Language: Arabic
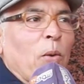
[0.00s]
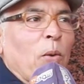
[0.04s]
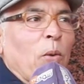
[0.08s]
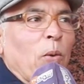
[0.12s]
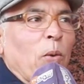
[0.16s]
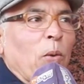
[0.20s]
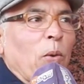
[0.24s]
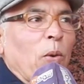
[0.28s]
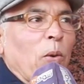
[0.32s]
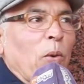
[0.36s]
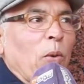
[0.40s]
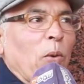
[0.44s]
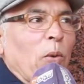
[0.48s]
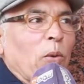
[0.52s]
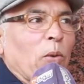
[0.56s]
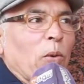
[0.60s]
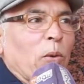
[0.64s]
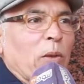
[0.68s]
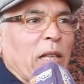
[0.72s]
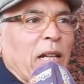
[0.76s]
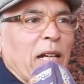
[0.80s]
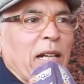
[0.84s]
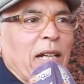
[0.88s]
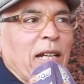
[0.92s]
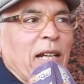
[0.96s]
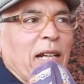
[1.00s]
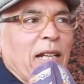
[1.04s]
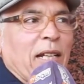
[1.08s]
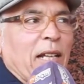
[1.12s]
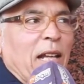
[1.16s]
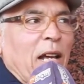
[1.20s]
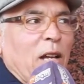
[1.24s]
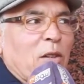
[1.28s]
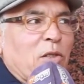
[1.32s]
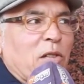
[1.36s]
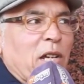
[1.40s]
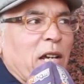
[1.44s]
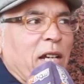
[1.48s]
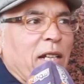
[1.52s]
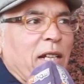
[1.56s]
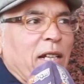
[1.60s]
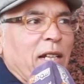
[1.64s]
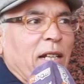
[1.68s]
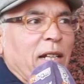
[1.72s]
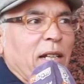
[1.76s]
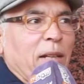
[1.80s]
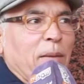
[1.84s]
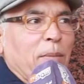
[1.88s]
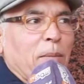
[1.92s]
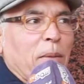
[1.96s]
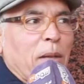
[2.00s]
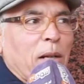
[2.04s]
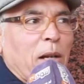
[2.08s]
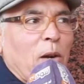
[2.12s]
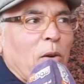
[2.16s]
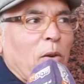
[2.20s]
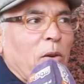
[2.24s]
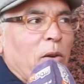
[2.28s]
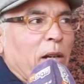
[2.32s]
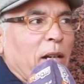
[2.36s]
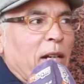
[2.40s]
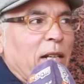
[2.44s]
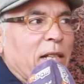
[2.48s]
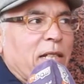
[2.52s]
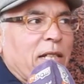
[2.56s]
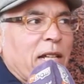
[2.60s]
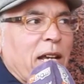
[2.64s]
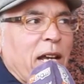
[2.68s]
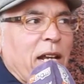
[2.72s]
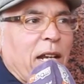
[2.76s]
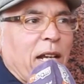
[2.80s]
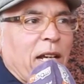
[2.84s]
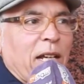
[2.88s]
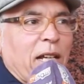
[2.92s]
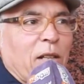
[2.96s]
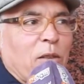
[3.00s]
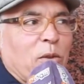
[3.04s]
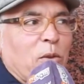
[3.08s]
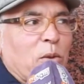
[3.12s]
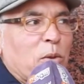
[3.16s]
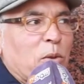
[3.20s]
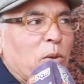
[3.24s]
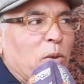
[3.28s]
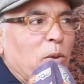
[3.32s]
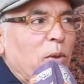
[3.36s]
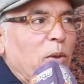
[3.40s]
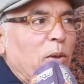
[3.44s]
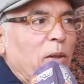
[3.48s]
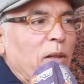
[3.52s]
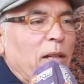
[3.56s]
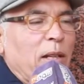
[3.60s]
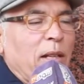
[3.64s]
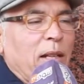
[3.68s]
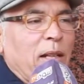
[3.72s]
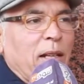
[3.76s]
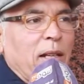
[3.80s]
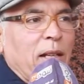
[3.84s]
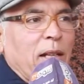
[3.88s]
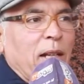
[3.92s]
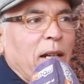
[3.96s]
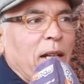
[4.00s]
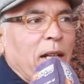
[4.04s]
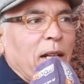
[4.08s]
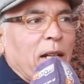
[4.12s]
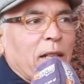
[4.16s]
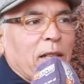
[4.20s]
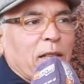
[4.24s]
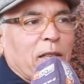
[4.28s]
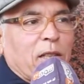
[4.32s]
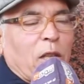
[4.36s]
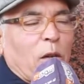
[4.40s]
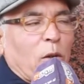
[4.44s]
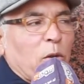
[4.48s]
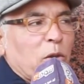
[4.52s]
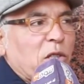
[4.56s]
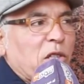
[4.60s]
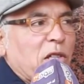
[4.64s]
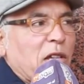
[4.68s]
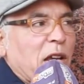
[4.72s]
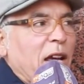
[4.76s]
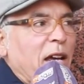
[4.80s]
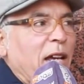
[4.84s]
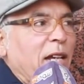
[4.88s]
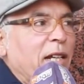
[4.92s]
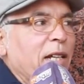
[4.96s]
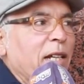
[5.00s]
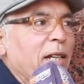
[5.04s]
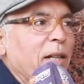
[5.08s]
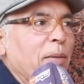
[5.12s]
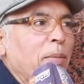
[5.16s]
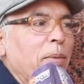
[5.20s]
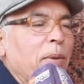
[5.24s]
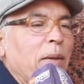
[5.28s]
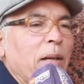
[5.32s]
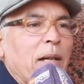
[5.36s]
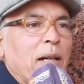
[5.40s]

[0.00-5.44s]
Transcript: ودخلنا للعب ثاني مرة أخرى للتاريخ كندوزو للدور الثاني